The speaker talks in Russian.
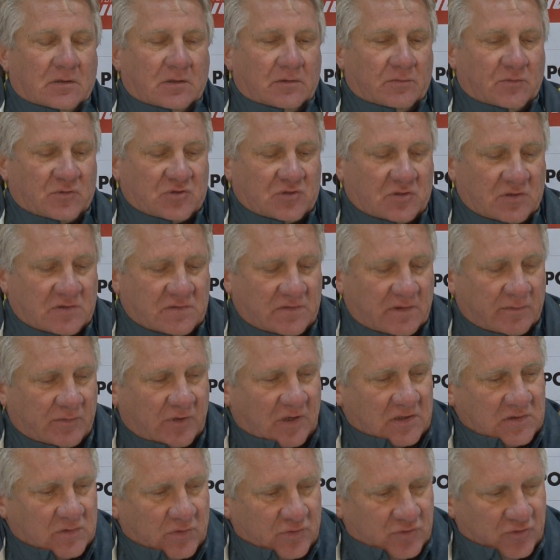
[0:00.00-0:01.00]
немножко
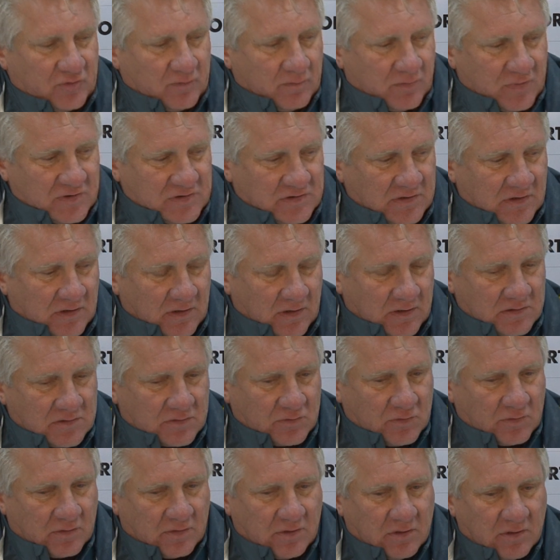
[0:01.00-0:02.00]
своеобразно, очень быстро и
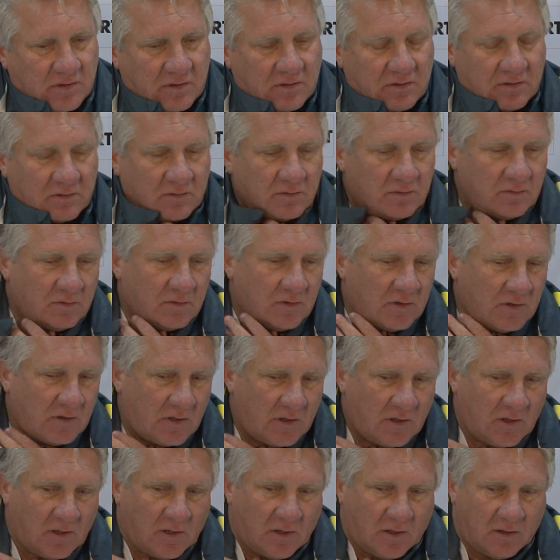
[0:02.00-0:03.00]
отскок.
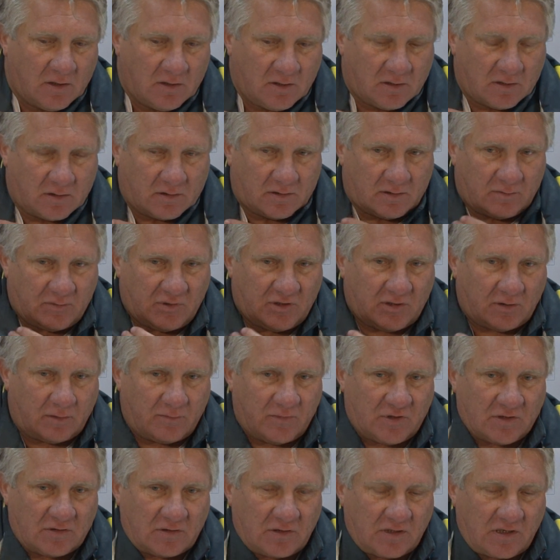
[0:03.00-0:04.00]
Ну, имели
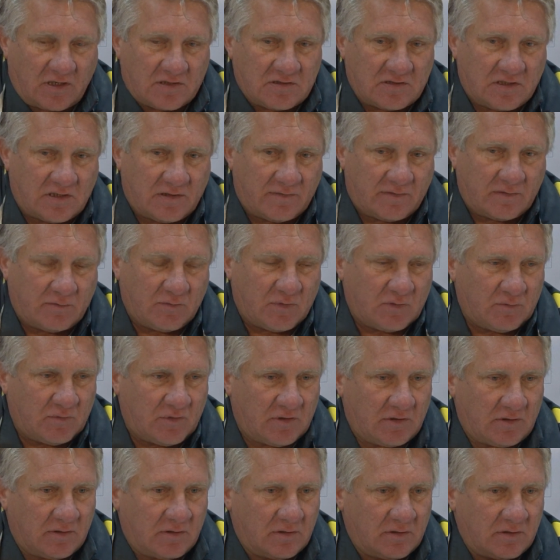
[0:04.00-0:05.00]
моменты хозяева, и мы
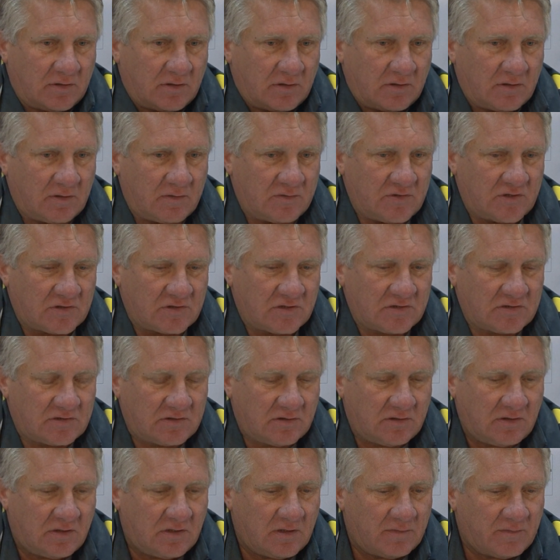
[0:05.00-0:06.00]
имели. В
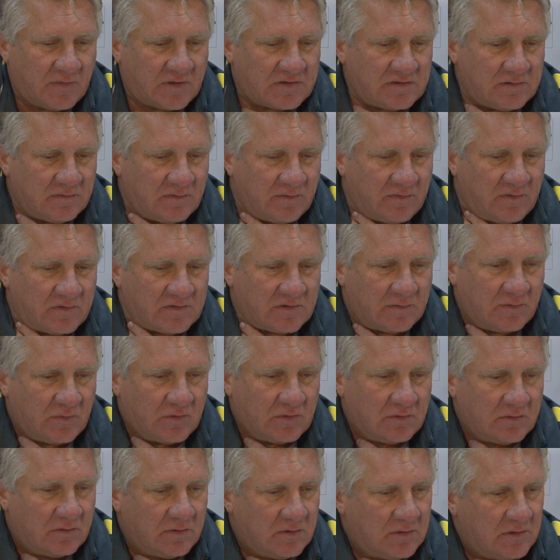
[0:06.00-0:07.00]
частности, Илья Максимов не
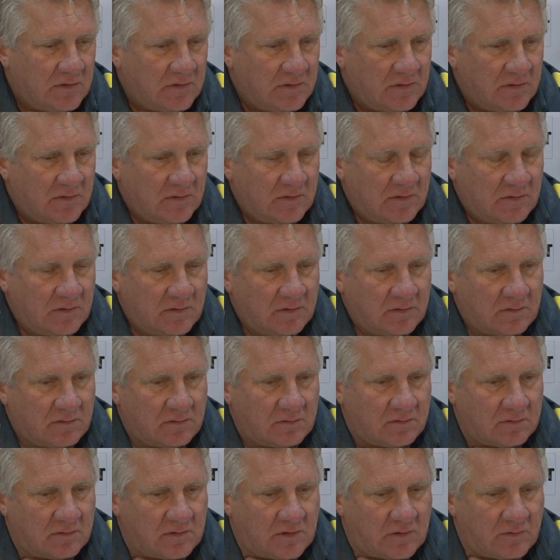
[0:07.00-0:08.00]
забил.
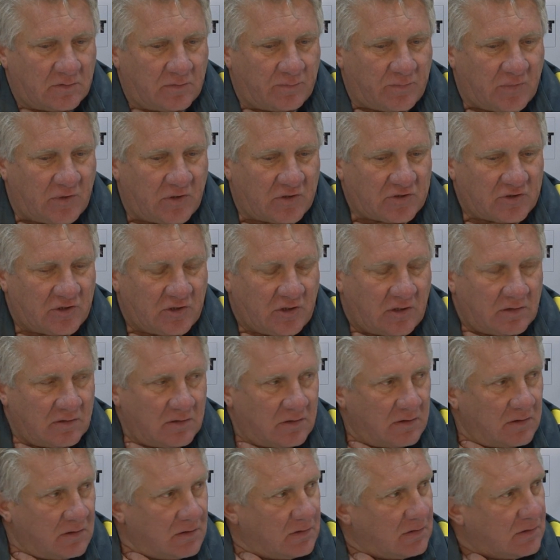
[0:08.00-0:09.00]
Вот такое положение,
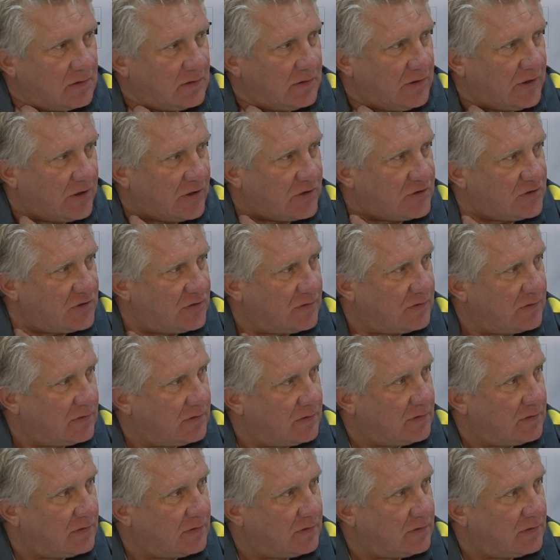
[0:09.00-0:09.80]
когда легче